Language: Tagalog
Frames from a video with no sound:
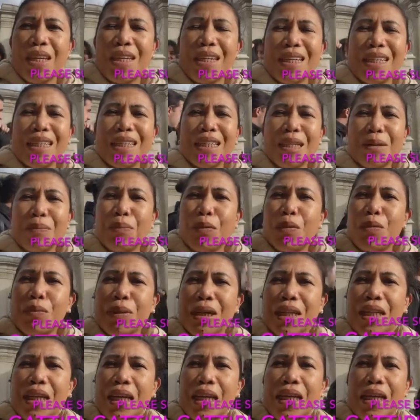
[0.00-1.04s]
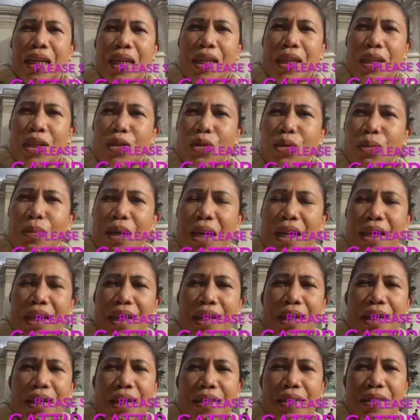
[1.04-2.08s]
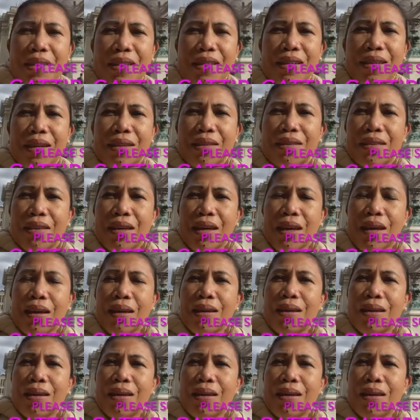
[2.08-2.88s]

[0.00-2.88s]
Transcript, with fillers: hindi po madali yung maging residente.